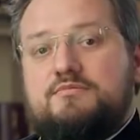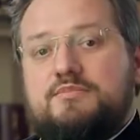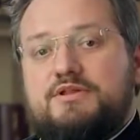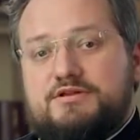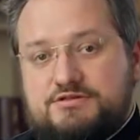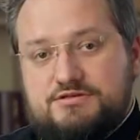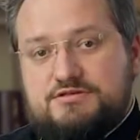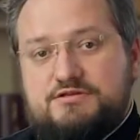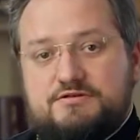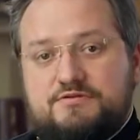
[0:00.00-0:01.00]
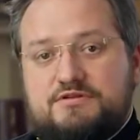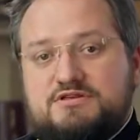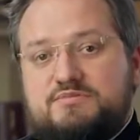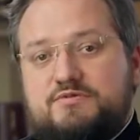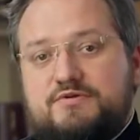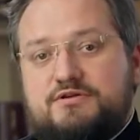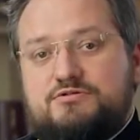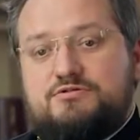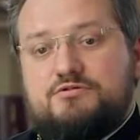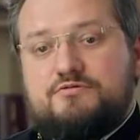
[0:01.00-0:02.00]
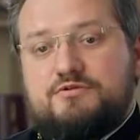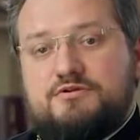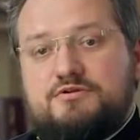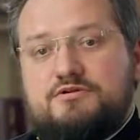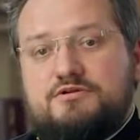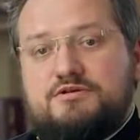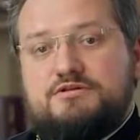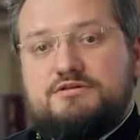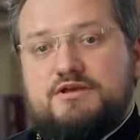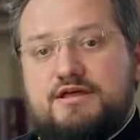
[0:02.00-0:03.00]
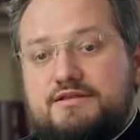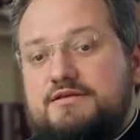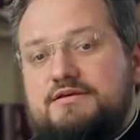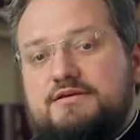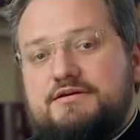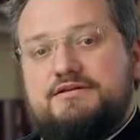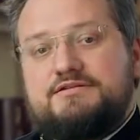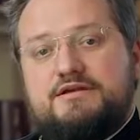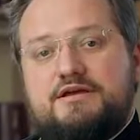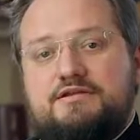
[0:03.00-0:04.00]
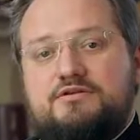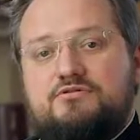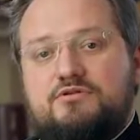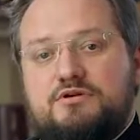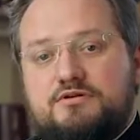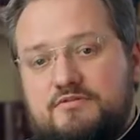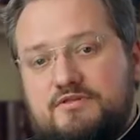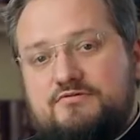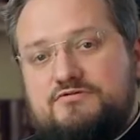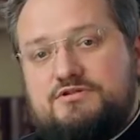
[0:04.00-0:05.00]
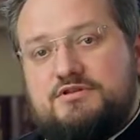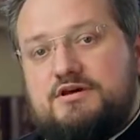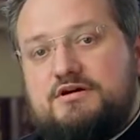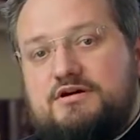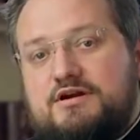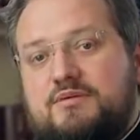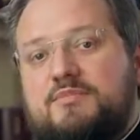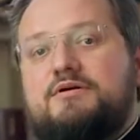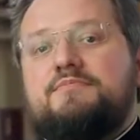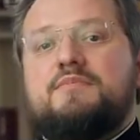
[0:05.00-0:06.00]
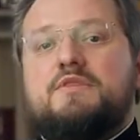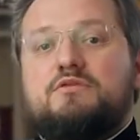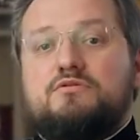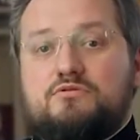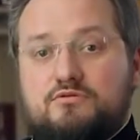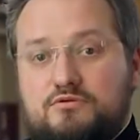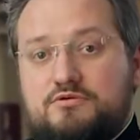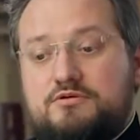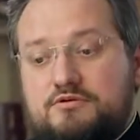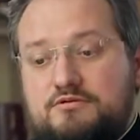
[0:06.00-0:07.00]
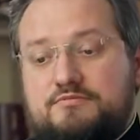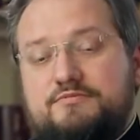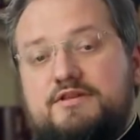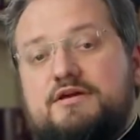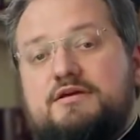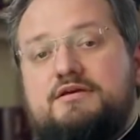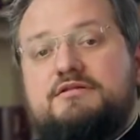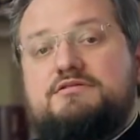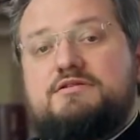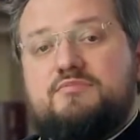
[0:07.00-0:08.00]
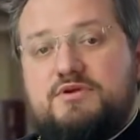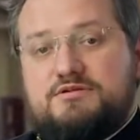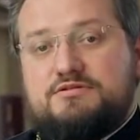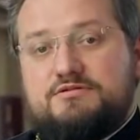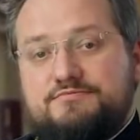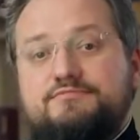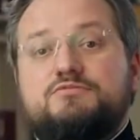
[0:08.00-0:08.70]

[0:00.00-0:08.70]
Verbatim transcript: благочестиво. Не забывайте, что вы христианки и христиане не только в стенах храма, но и на каких-то совместных